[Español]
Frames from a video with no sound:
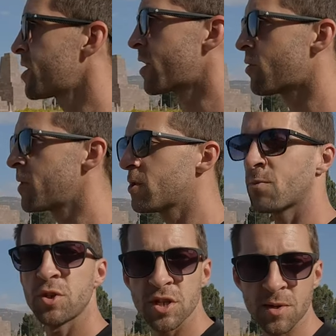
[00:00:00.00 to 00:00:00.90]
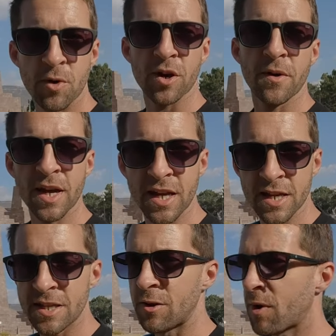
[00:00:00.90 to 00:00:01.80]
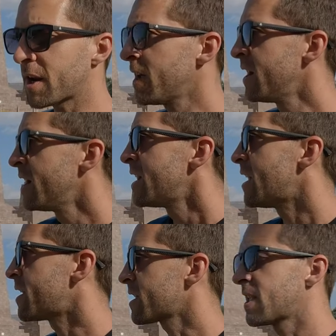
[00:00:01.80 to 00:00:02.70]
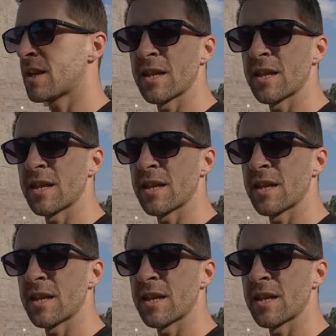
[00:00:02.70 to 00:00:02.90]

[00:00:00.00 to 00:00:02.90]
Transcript: recomiendo muchísimo que vengan a este lugar. La verdad